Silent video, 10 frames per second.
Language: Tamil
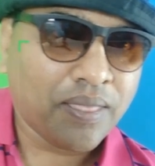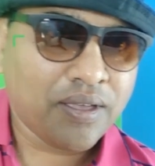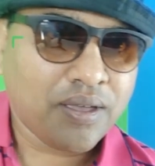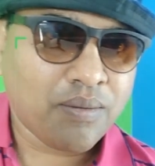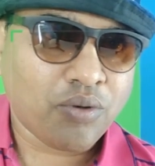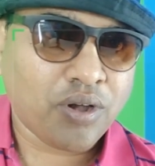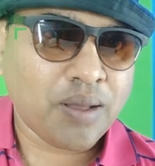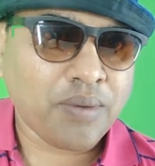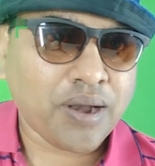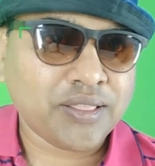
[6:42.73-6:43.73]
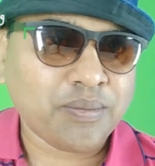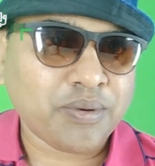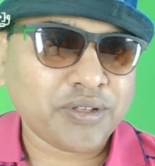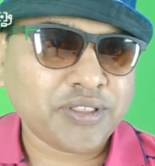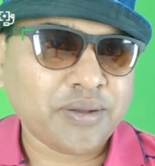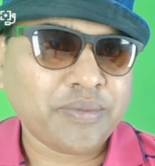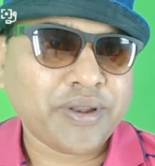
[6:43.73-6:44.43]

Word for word: இந்த பக்கம் வந்திருக்கேன் இப்படி திரும்புது